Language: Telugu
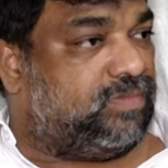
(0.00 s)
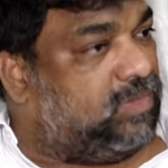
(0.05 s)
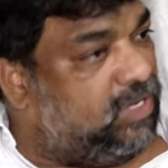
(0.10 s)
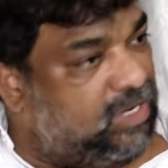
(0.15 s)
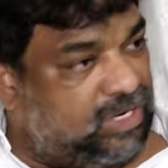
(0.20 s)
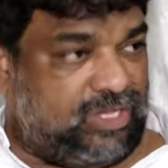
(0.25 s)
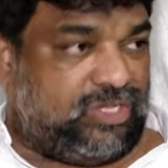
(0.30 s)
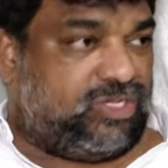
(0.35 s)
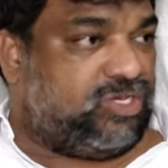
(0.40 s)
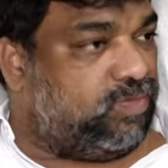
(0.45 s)

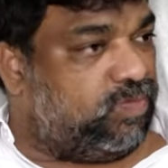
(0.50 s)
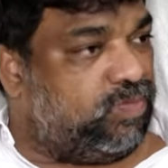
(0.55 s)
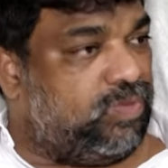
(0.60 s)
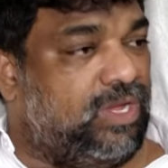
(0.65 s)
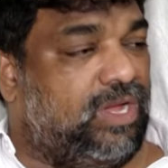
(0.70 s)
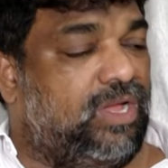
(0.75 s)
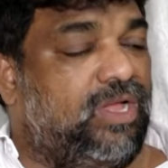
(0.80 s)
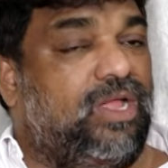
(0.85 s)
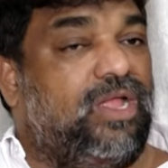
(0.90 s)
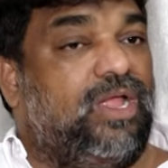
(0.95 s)
నేను అది
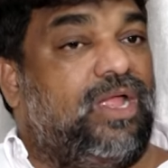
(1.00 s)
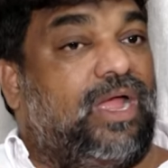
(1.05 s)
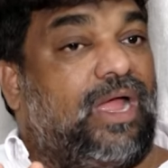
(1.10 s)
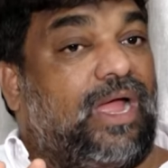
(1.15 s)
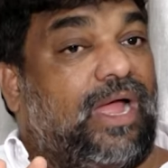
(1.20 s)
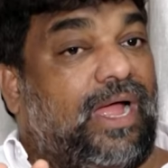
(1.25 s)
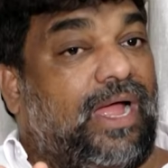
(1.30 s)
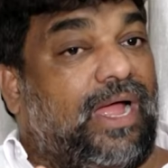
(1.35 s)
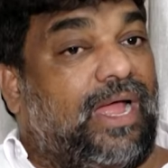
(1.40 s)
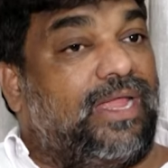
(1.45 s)
చెప్తున్నా
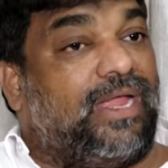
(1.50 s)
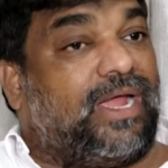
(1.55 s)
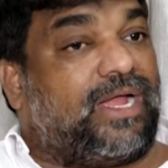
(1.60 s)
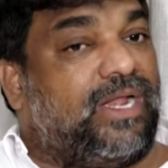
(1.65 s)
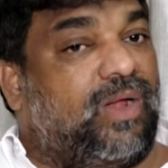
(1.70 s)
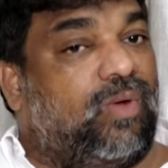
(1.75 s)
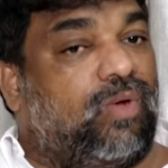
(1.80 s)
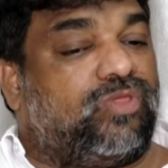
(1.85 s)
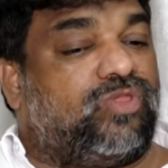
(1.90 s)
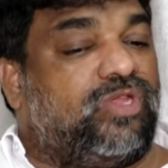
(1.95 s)
ఇక్కడ
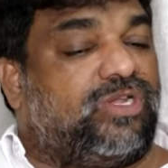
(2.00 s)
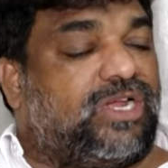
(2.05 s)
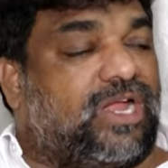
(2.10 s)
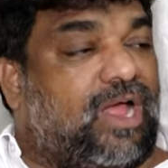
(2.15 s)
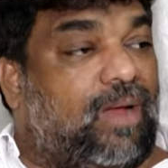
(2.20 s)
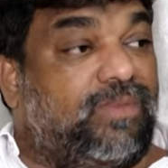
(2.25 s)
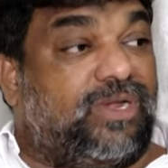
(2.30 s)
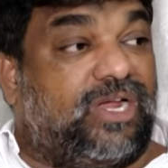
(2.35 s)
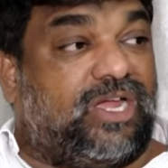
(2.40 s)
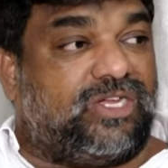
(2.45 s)
ఏమవుతుందంటే
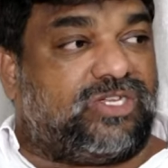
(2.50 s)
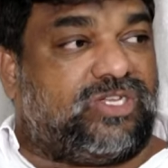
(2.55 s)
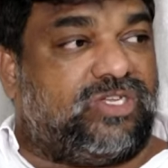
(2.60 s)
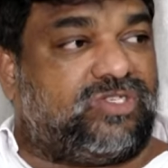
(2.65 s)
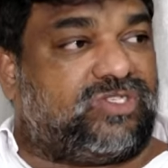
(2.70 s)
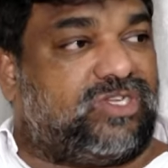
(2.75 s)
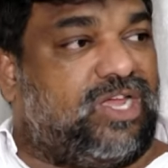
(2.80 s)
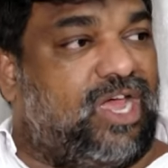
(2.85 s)
కమ్యూనికేషన్స్